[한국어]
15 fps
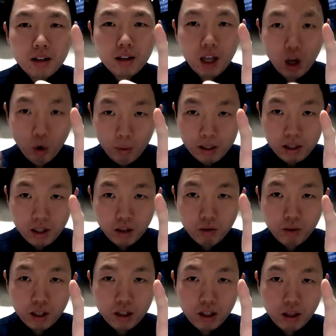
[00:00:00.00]
They always stick
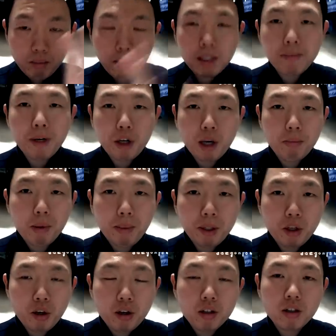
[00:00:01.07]
together. 마지막에 한 번만
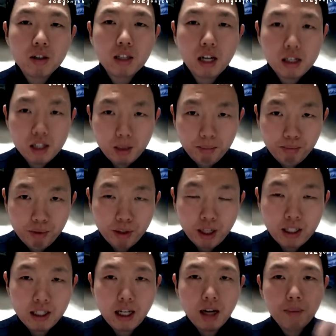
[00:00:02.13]
더요. 그들은 항상 붙어
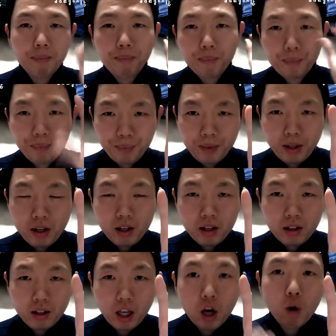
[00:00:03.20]
다닌다.
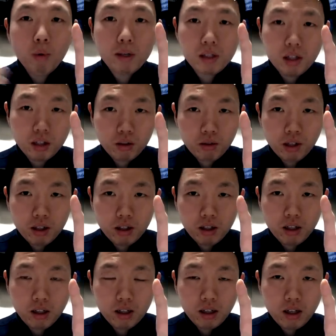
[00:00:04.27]
They always stick
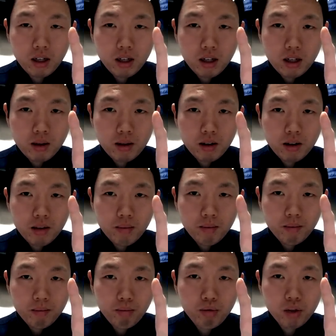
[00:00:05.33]
together.
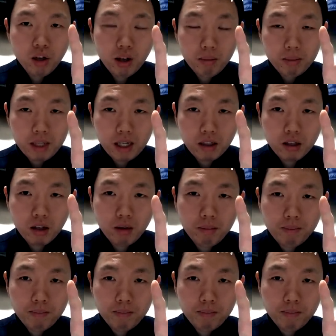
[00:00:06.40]
풀처럼, 자사처럼.